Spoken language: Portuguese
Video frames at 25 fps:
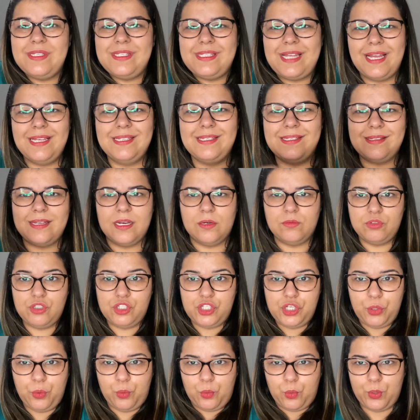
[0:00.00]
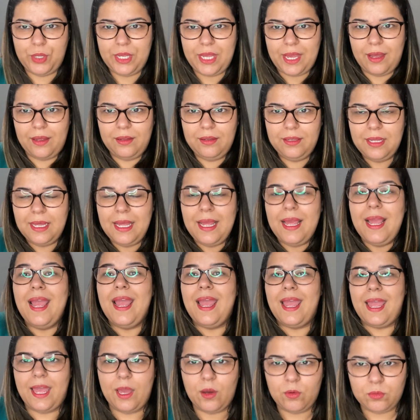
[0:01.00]
extensão de unha,
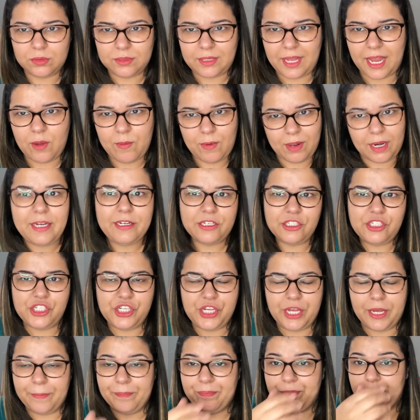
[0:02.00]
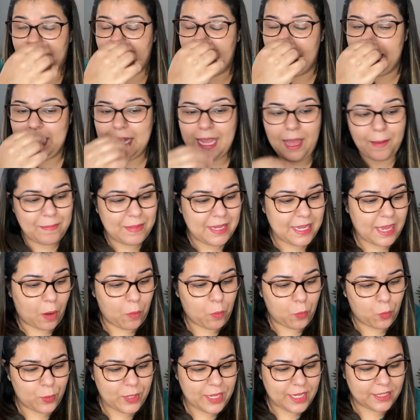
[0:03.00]
eu tenho alergia. E a minha
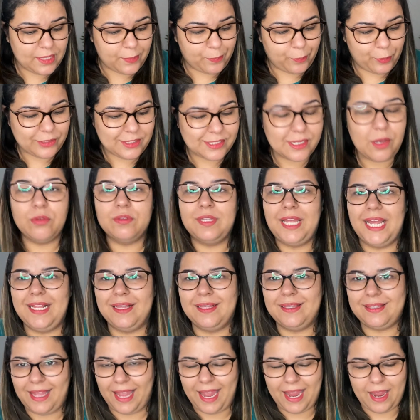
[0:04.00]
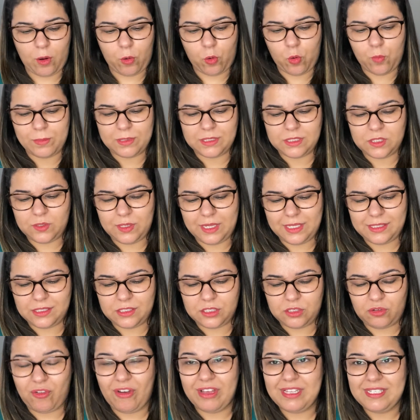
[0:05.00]
unha, depois que eu tentei algumas
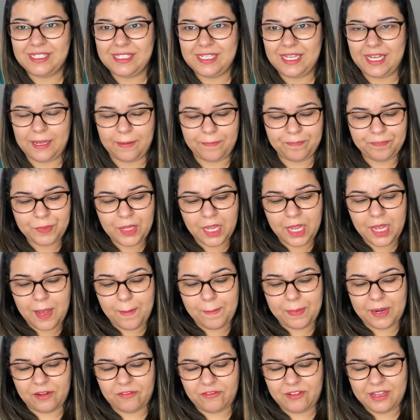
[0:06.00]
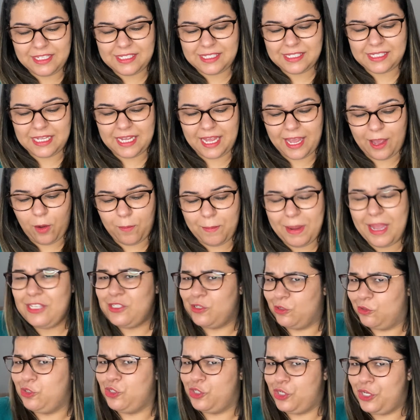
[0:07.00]
vezes fazer para ver se
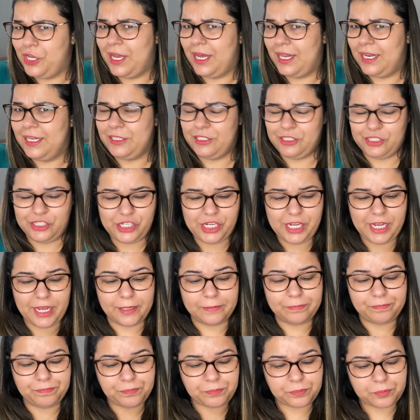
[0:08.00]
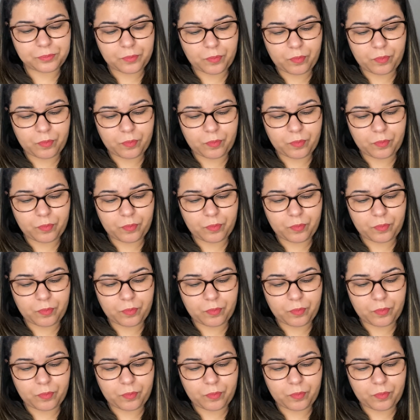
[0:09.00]
realmente eu tinha alergia,